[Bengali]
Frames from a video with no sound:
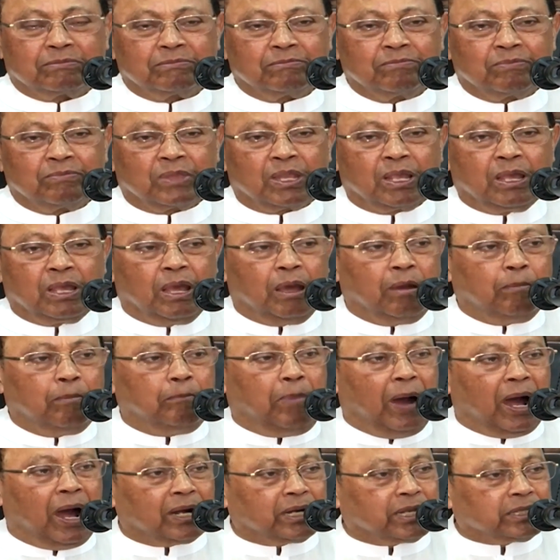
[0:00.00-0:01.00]
দুর্নীতির
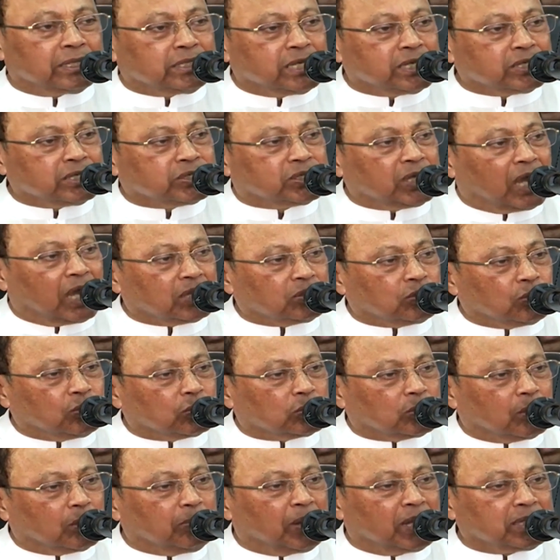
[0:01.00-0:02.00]
ভারে সরকার
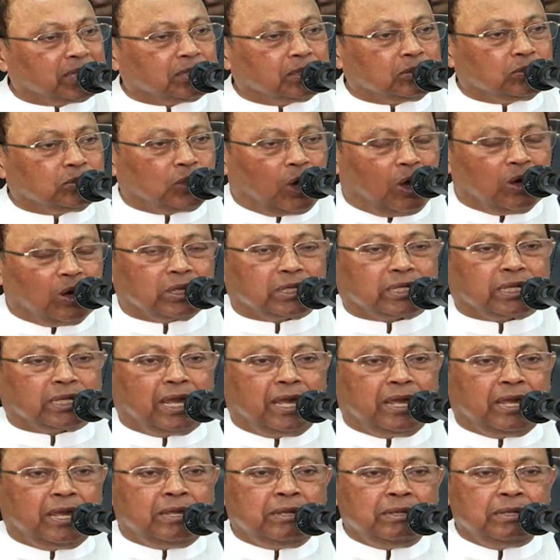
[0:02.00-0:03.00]
ডুবে গেছে
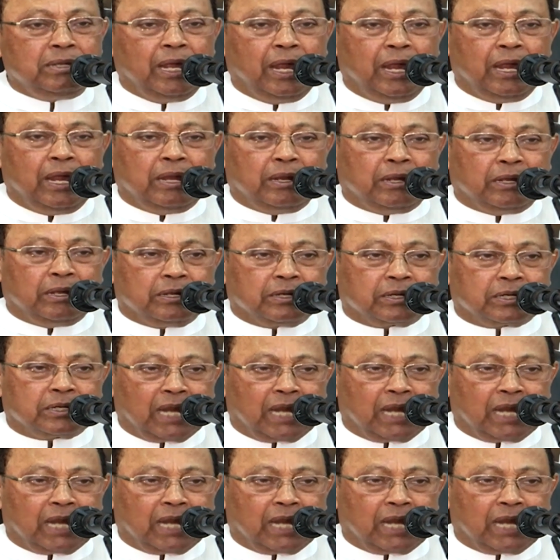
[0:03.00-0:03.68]
বললেন মৌদুদ